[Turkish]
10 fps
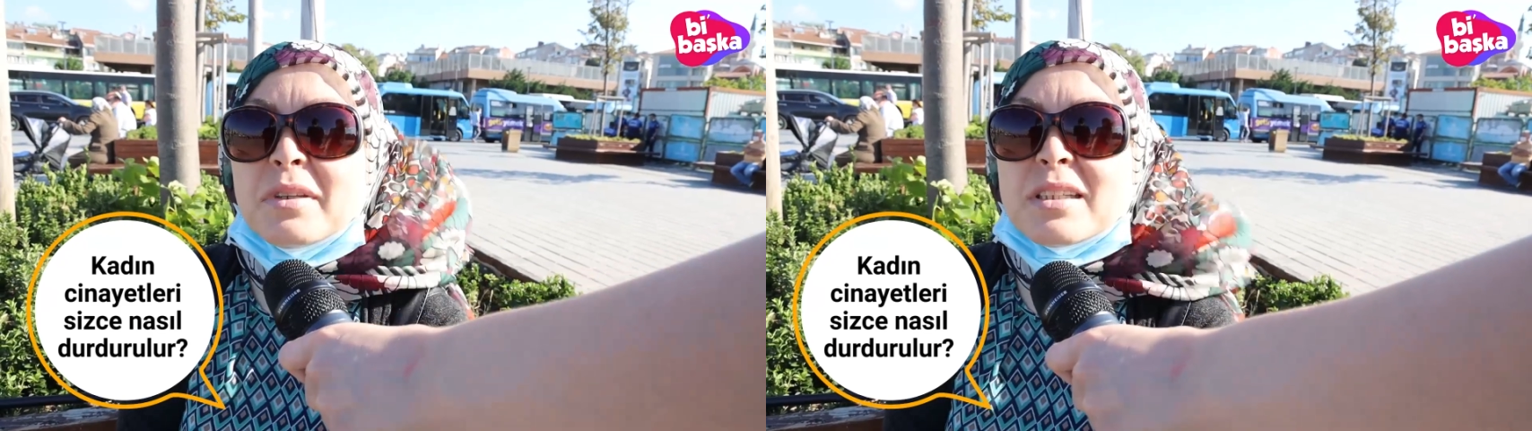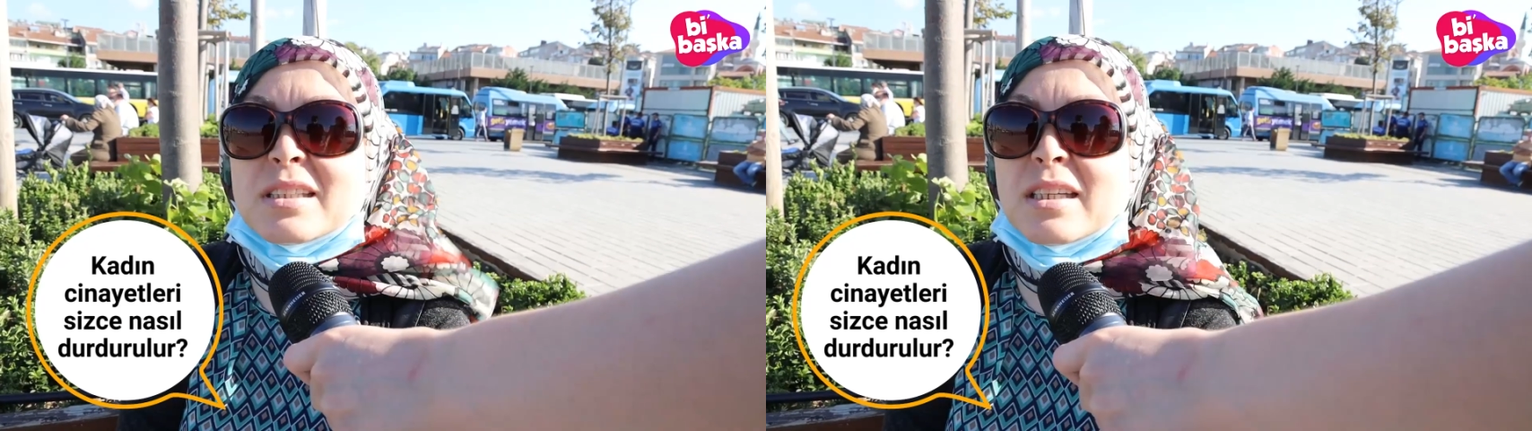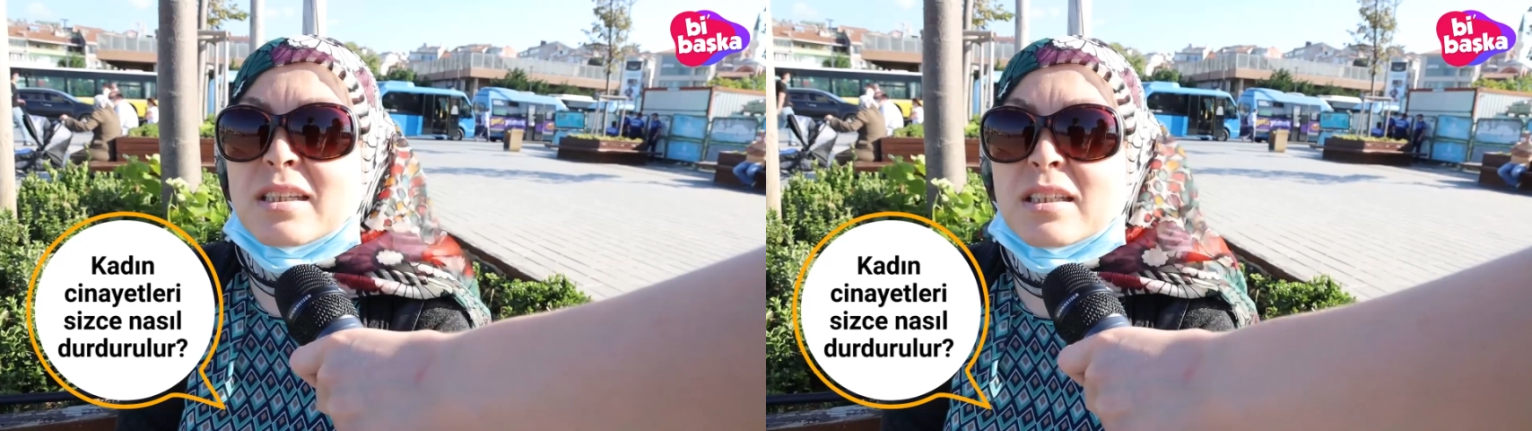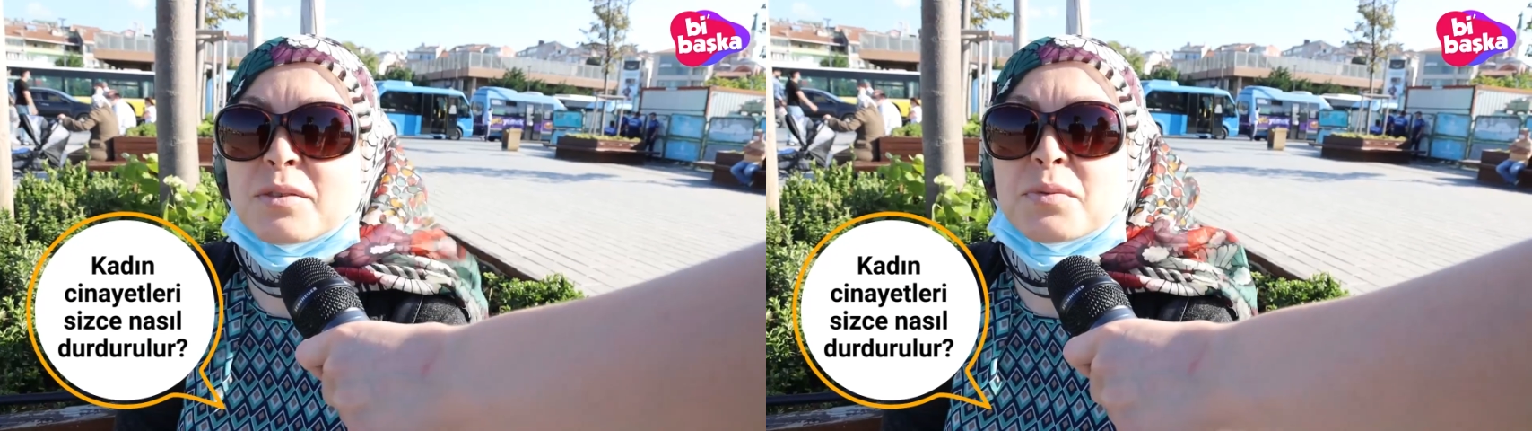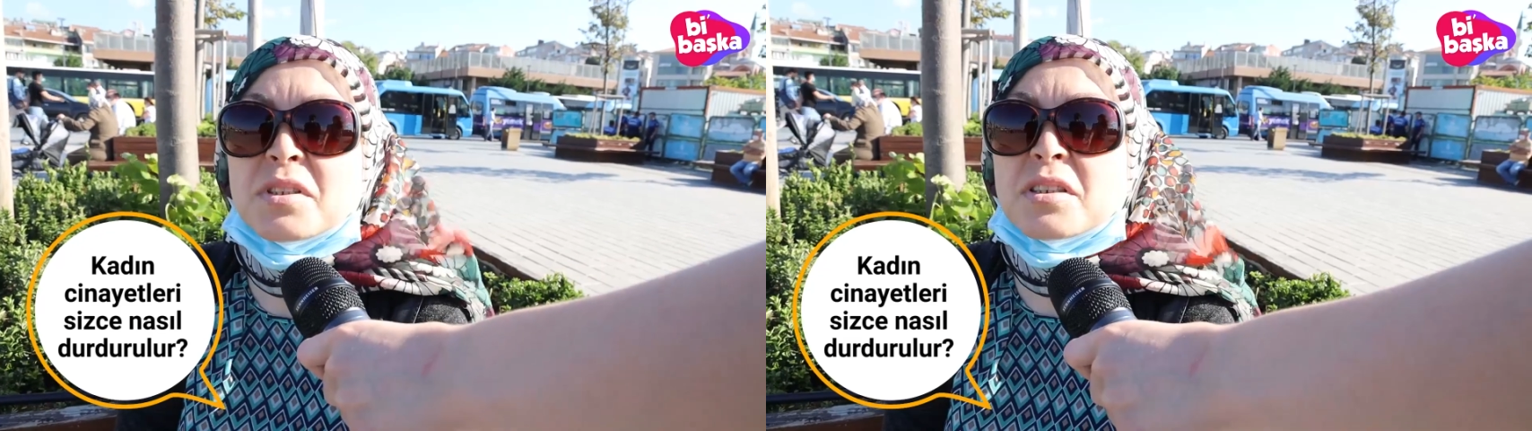iki sene
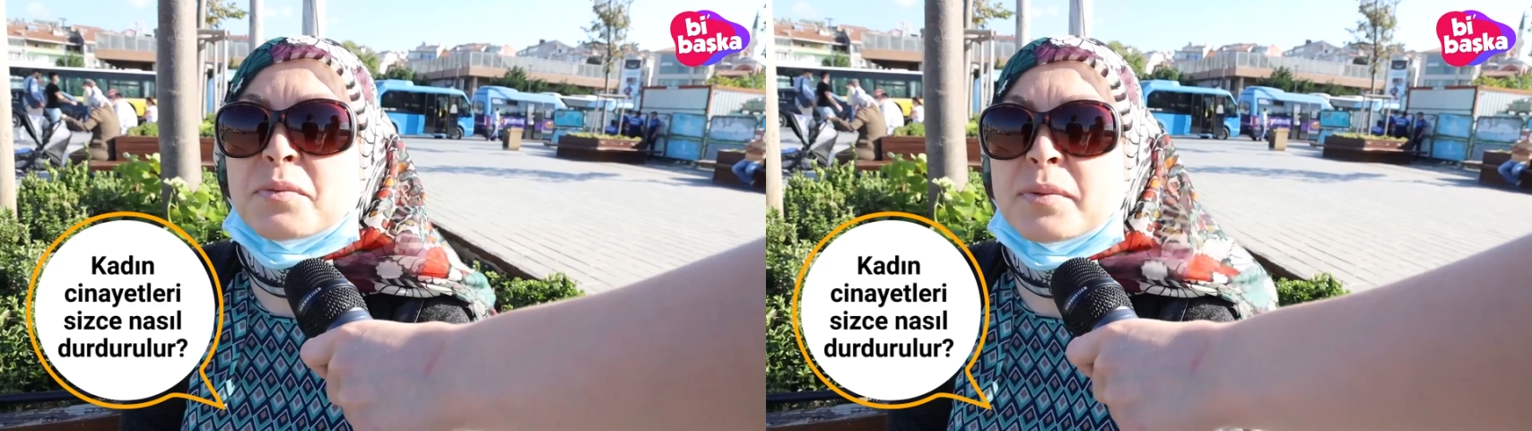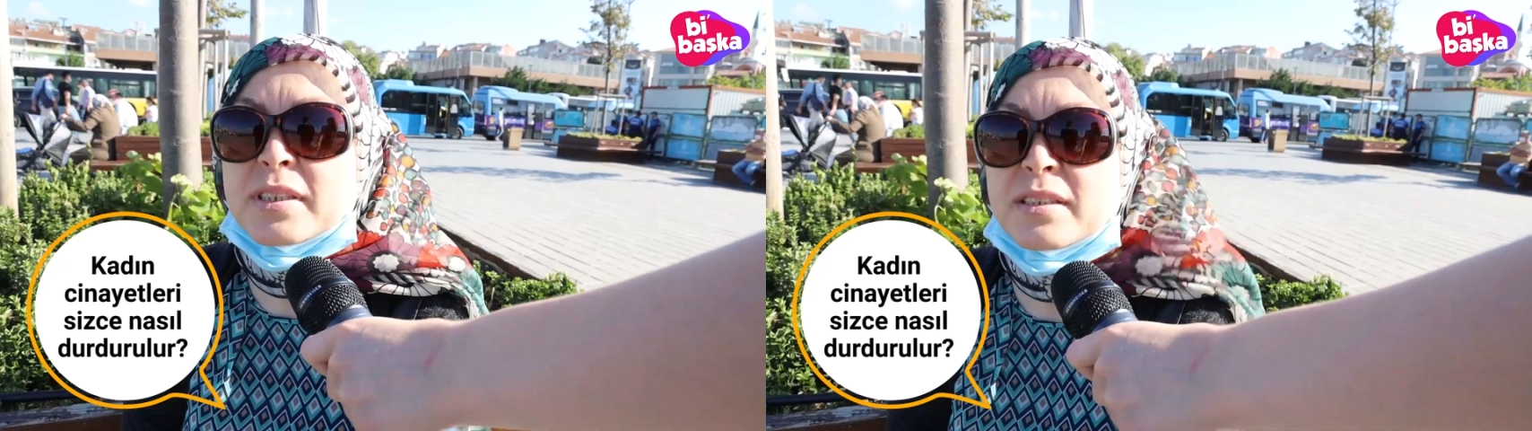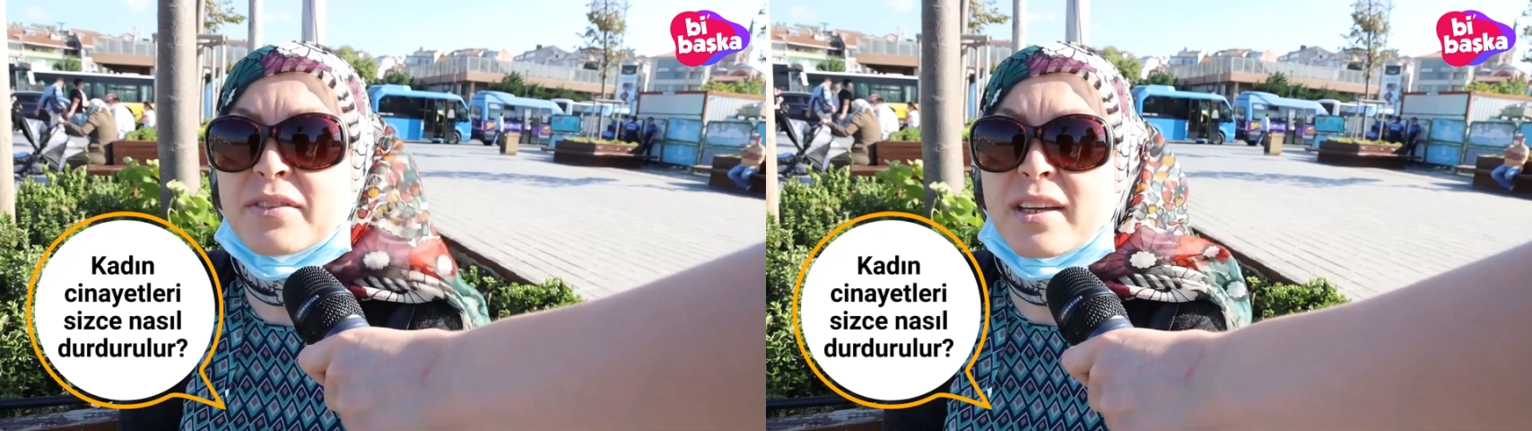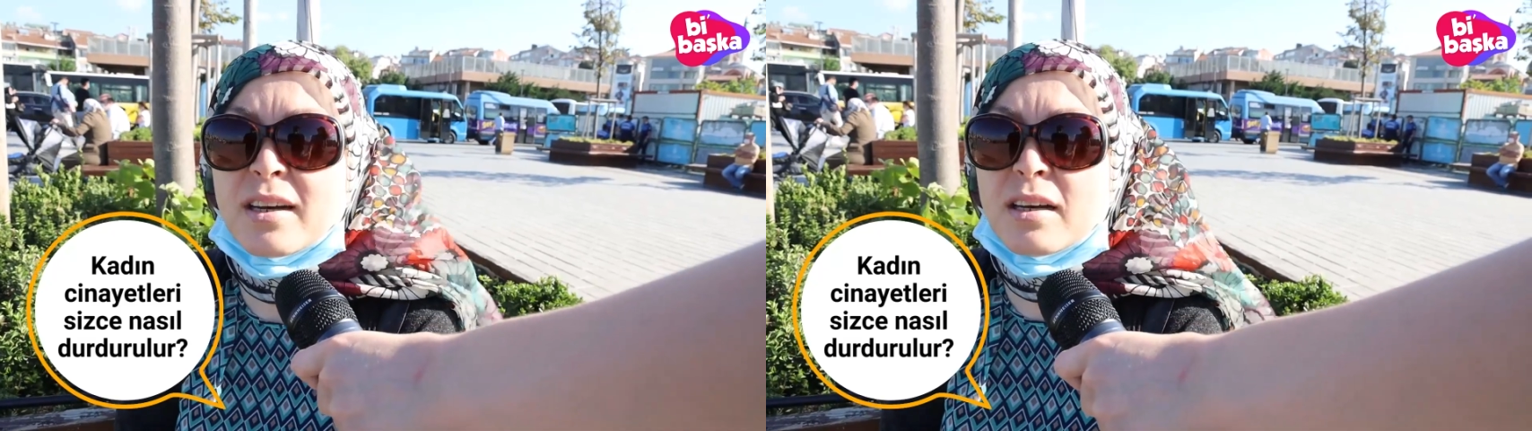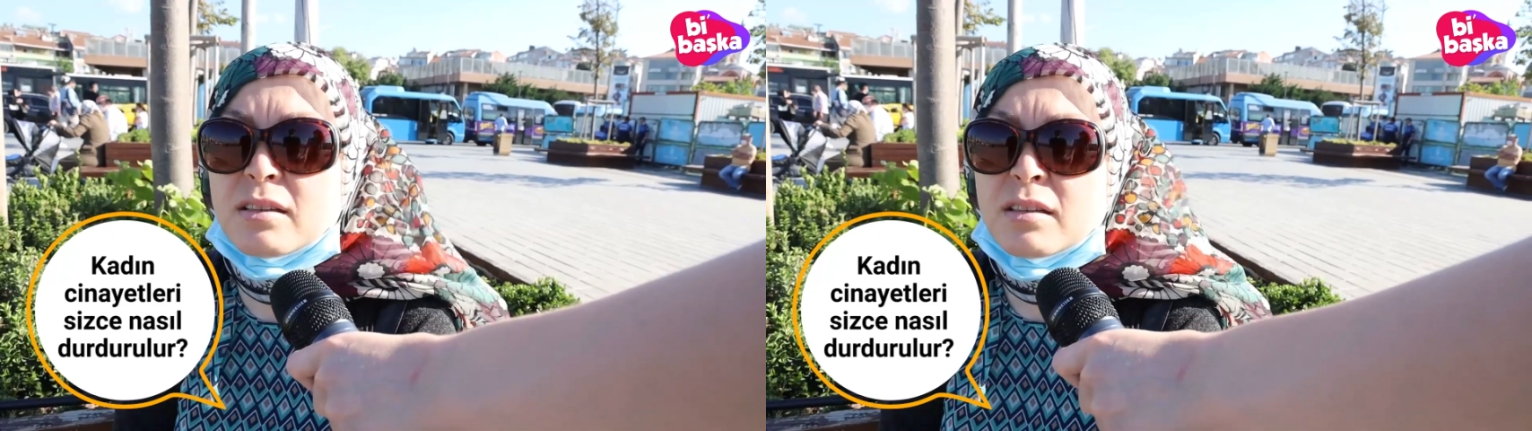yatıp çıkması
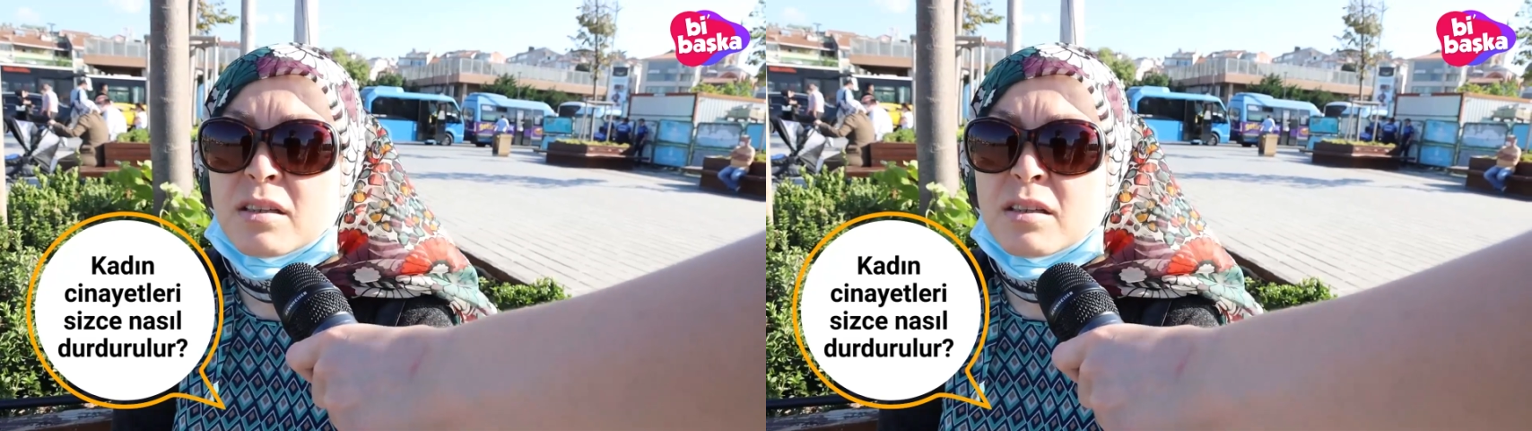veya